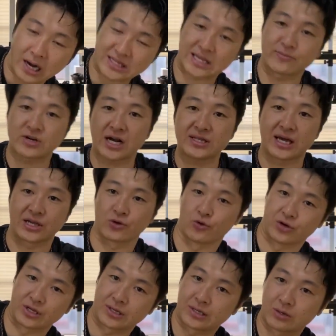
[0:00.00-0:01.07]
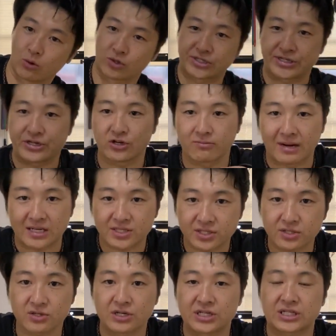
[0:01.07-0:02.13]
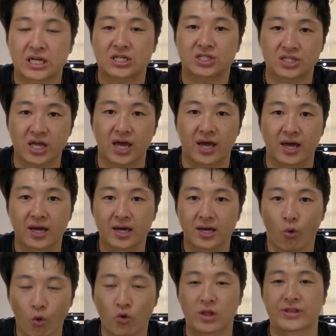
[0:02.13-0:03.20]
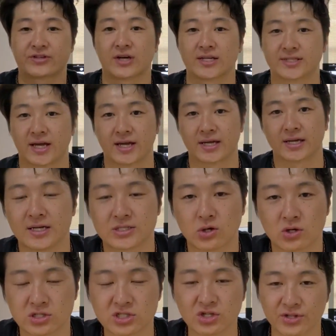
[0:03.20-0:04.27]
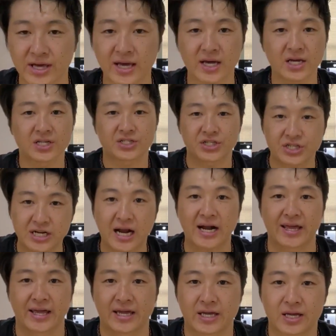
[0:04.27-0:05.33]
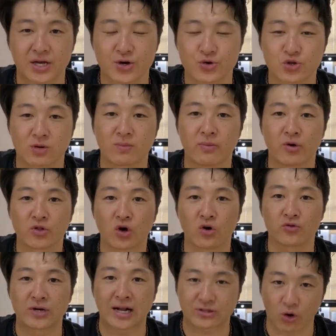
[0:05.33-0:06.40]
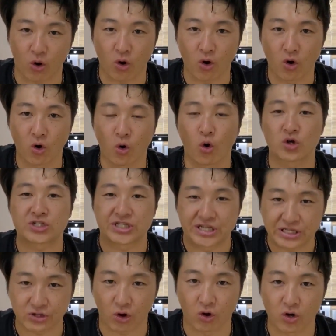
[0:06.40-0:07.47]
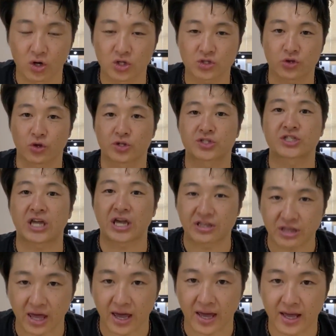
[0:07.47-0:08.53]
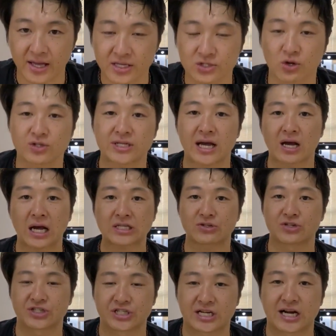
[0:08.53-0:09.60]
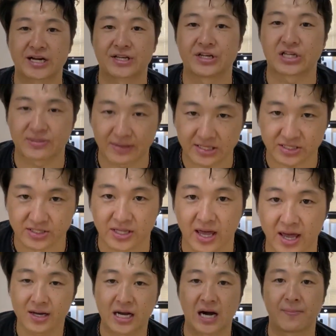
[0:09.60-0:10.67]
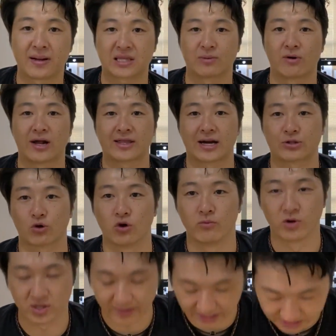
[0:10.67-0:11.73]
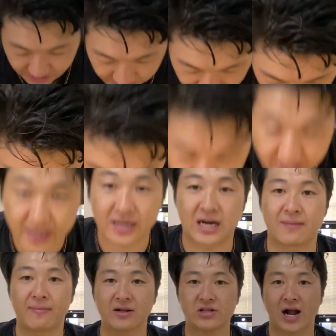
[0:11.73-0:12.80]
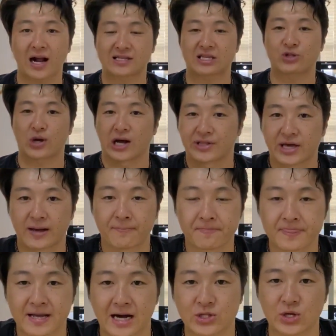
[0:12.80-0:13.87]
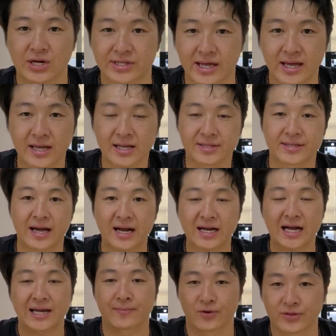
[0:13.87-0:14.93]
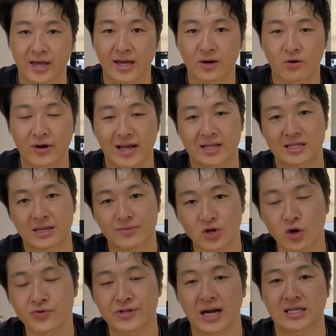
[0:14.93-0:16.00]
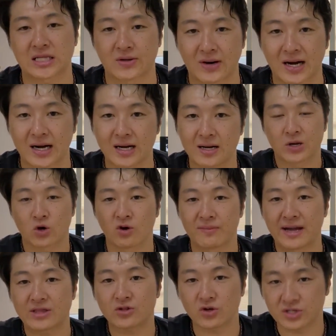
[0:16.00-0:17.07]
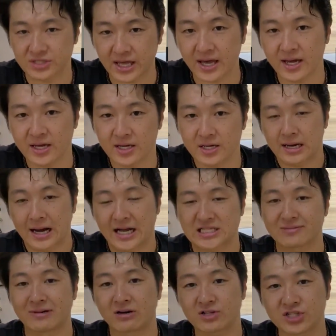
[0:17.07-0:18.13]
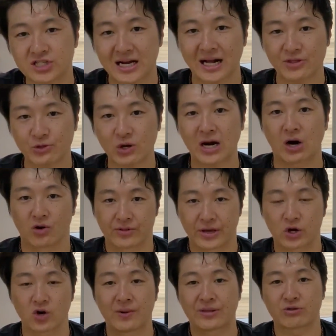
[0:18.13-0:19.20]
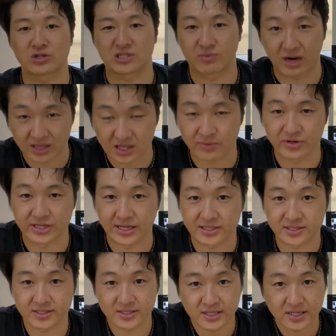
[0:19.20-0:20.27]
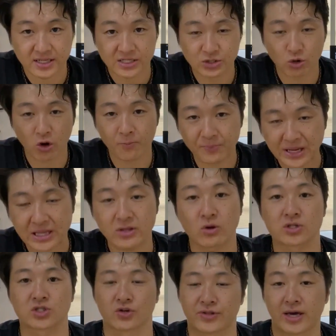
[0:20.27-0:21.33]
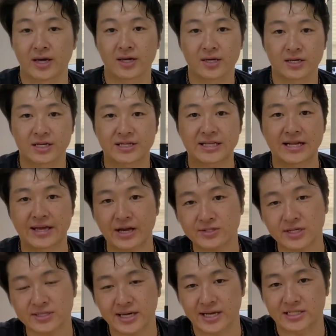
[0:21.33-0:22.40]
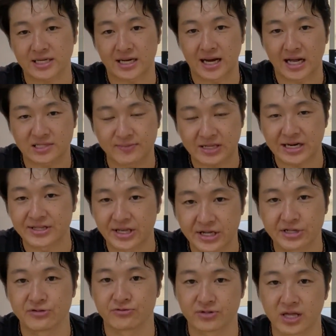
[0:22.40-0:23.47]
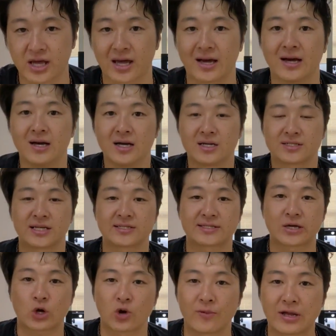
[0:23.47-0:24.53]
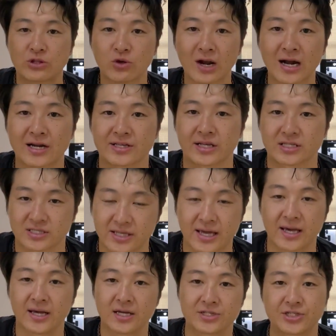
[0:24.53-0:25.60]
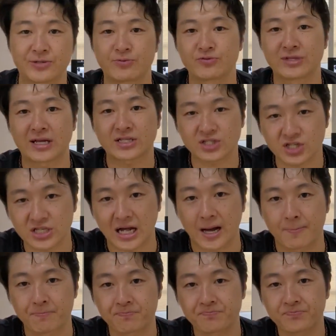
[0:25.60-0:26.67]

傾かないように、お尻をまっすぐにさして、行ってください。そうするとね、しっかり太ももの裏とお尻とその付け根、その3箇所にしっかり効きますんで、頑張ってもらえたらと思います。頑張った方とかね、あとはね、何回もね、これやってみようって方は、コメントにね、始まる時間とかをね、コメントしてもらってもいいです。そこピッと押すとね、いきなりエクササイズから始めたりできるんで、全然コメント欄にですね、自分の好きな